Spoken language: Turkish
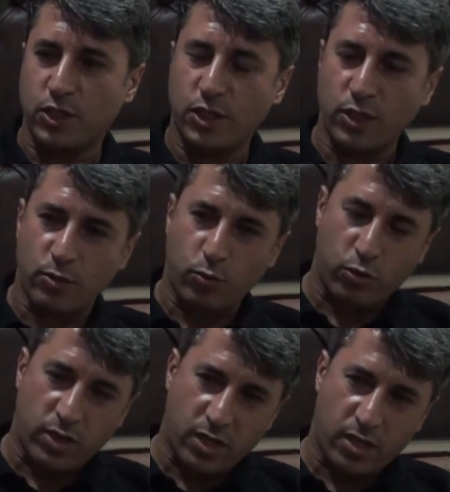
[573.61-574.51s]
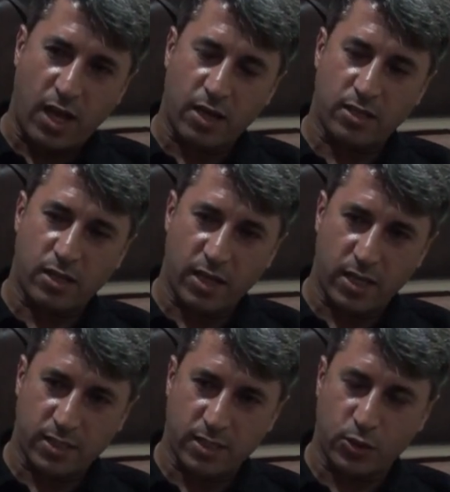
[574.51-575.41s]
Çünkü onlara Akanlar
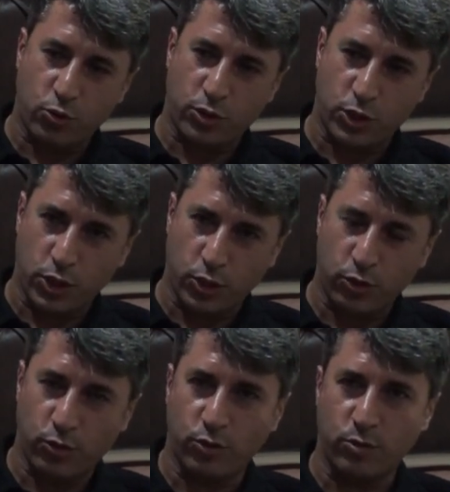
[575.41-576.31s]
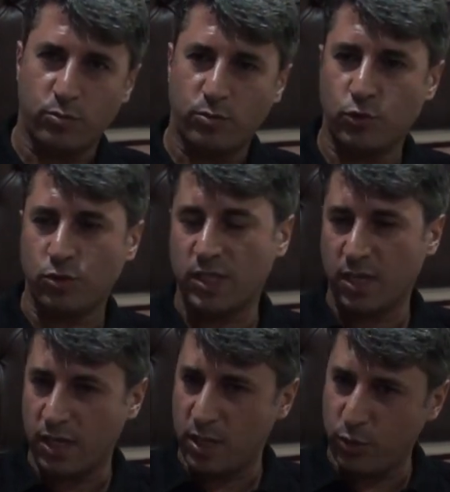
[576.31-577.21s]
ailesine çok teşekkür ediyorum. Çok
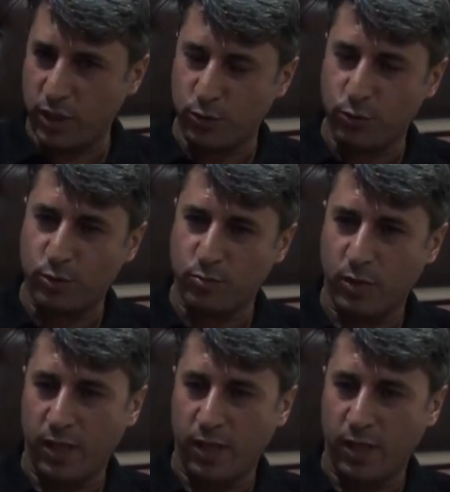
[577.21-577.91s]
saygılarımı iletiyorum.